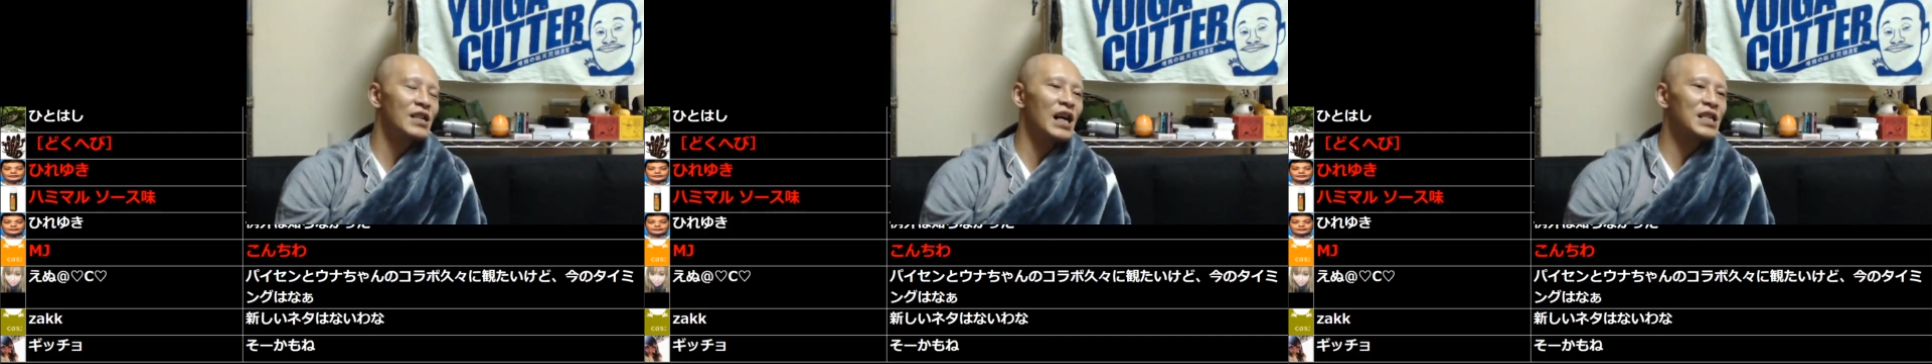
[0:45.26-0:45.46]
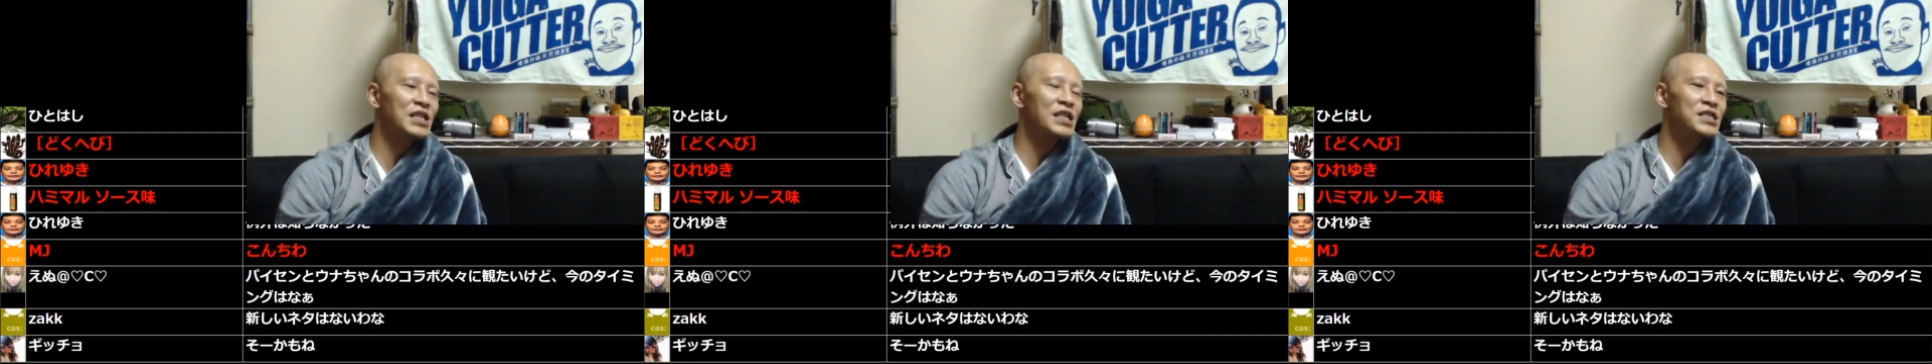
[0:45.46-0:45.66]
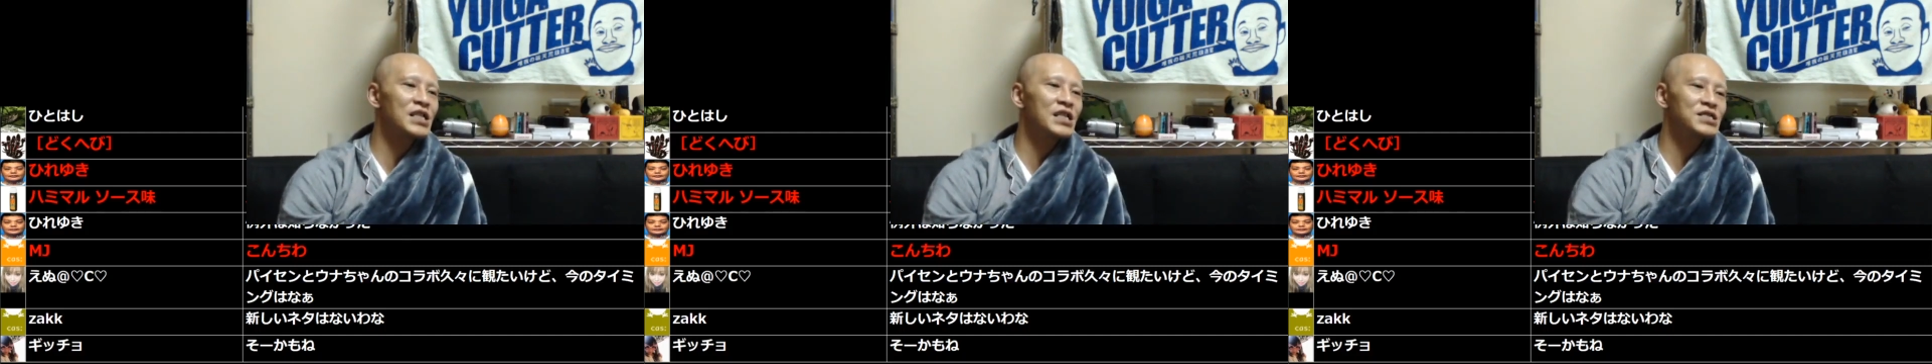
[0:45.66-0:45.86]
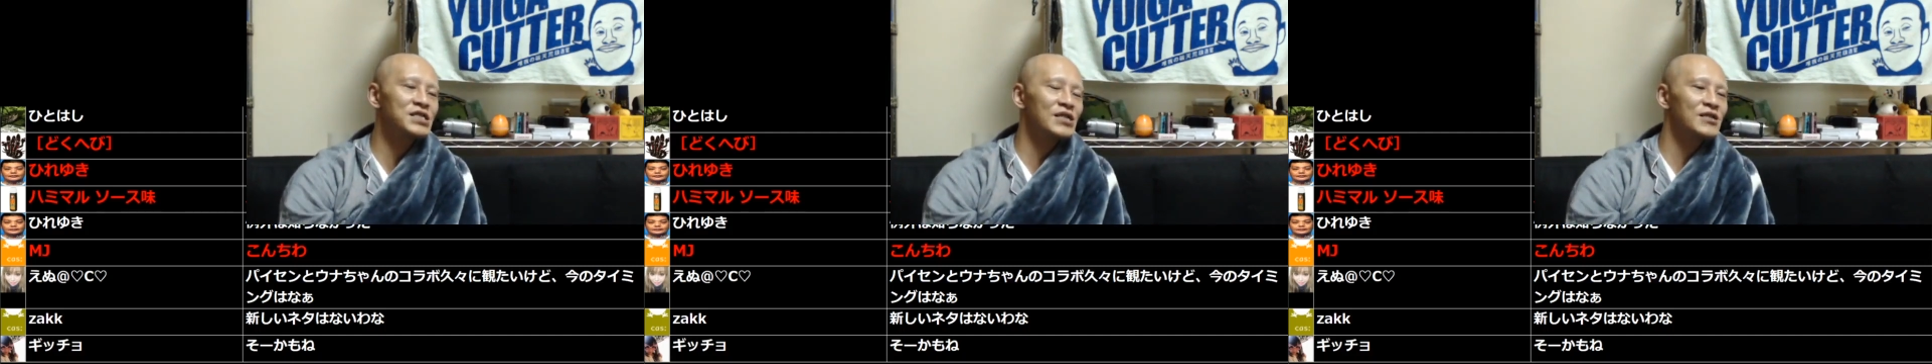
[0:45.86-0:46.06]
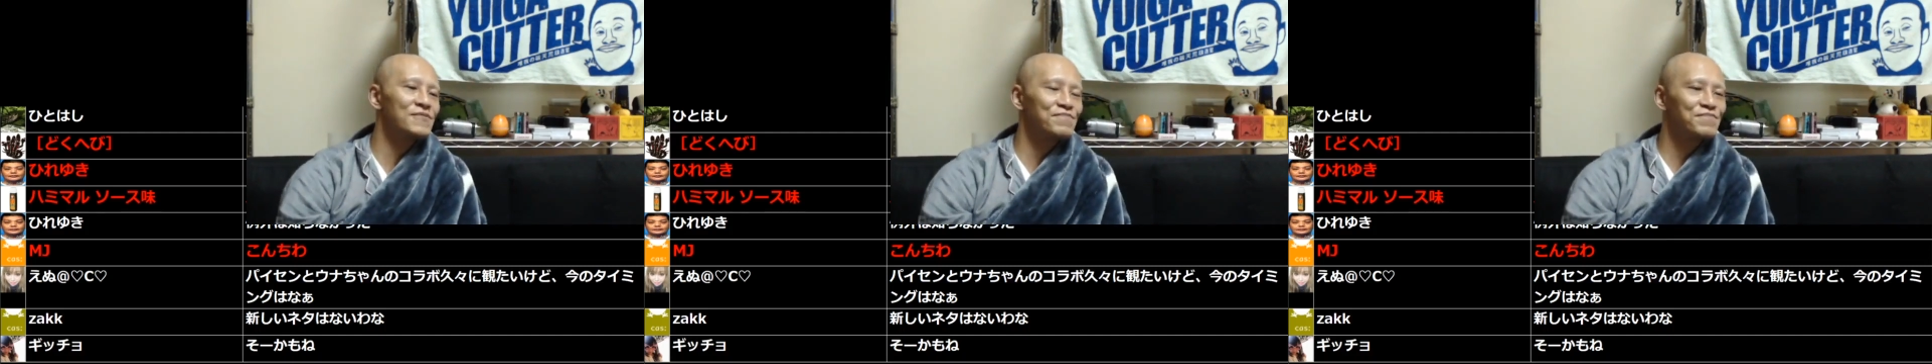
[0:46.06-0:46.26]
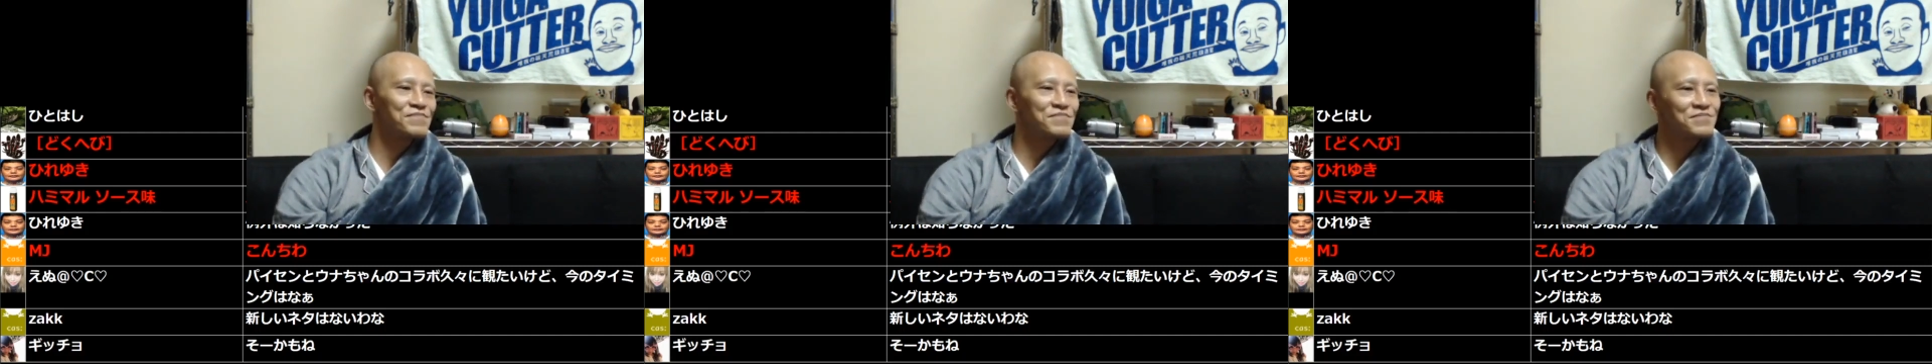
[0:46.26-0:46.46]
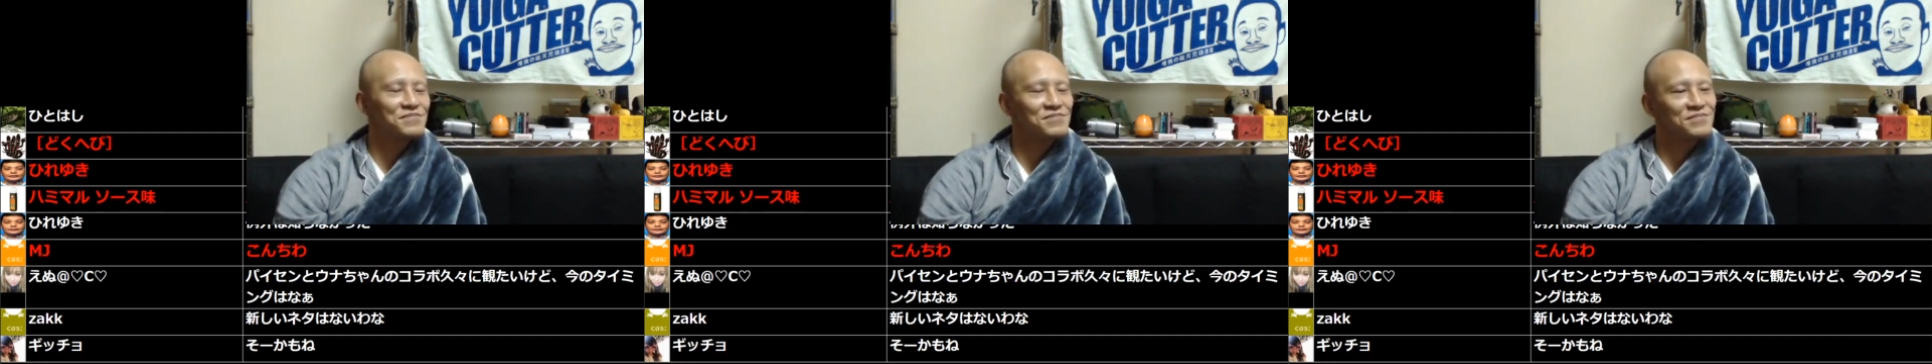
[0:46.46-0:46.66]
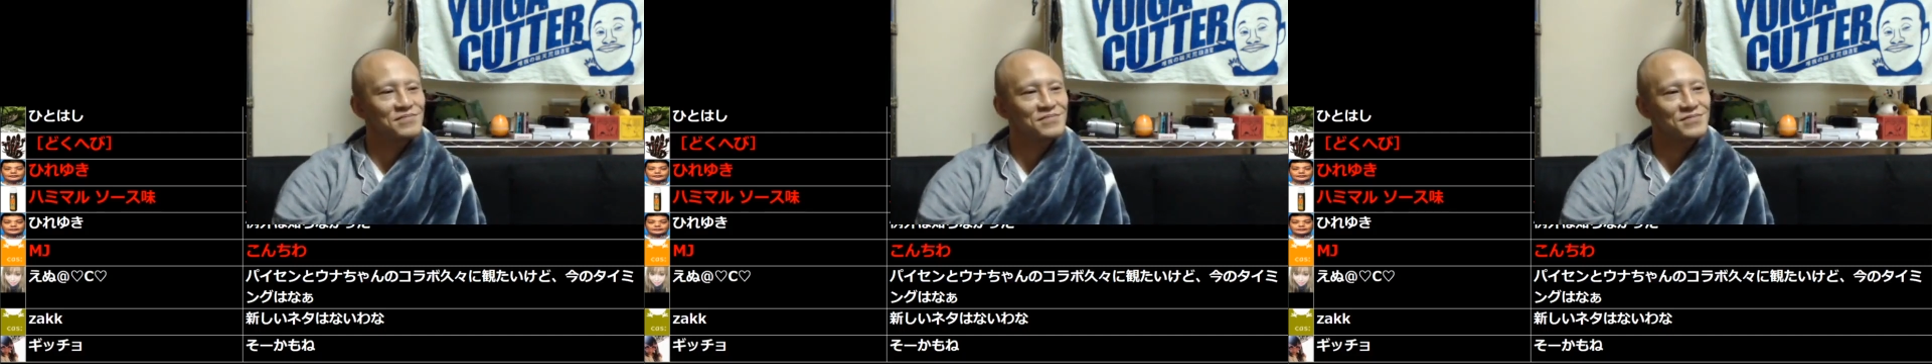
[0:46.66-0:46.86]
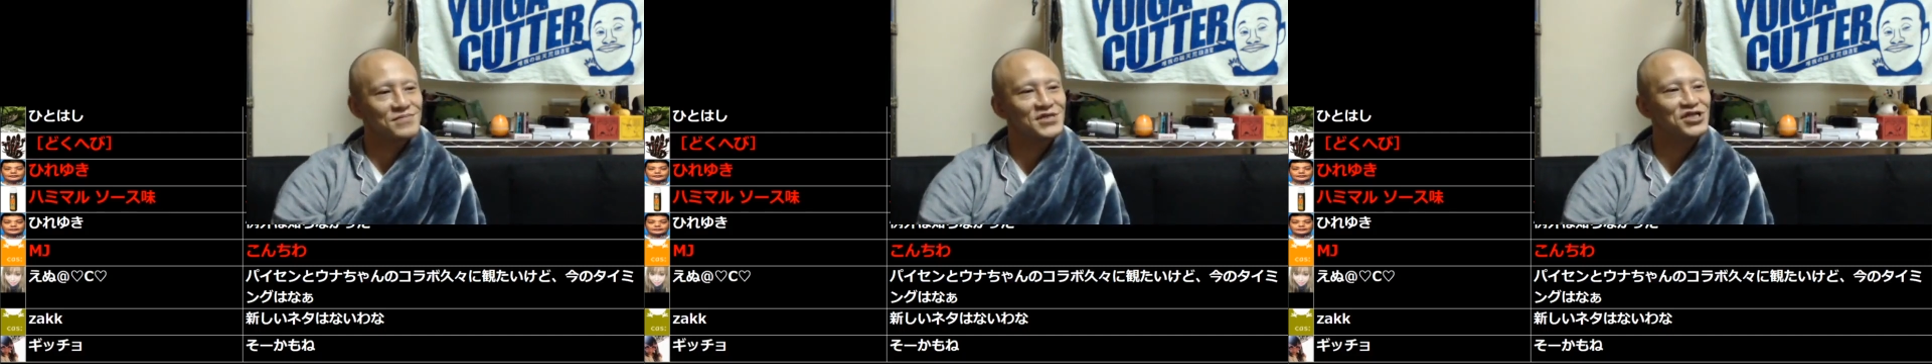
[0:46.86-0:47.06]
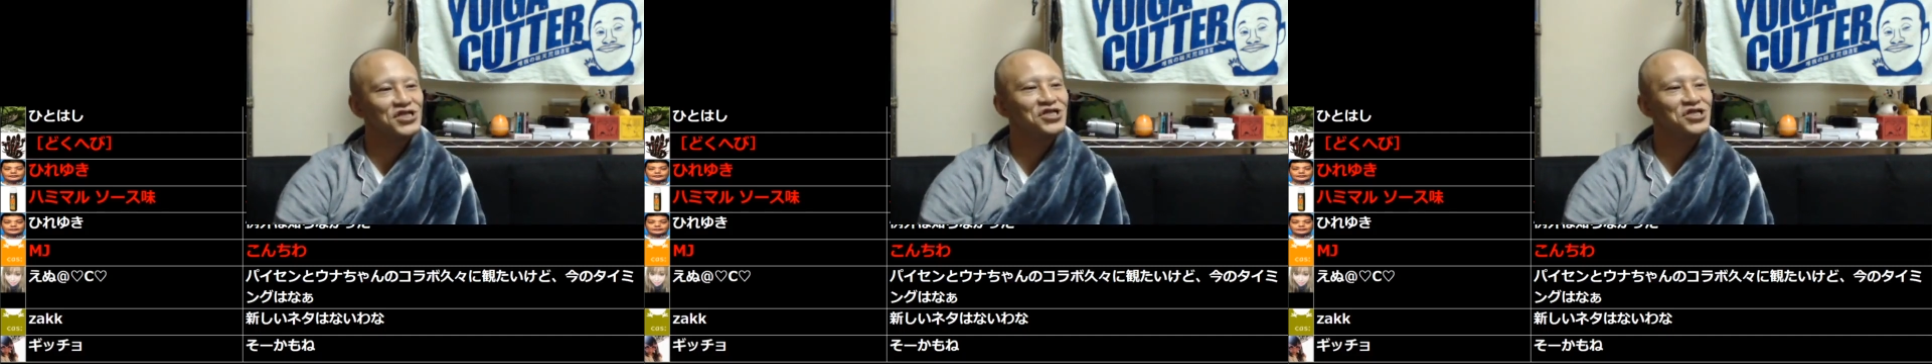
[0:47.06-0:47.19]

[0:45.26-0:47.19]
語れないじゃん。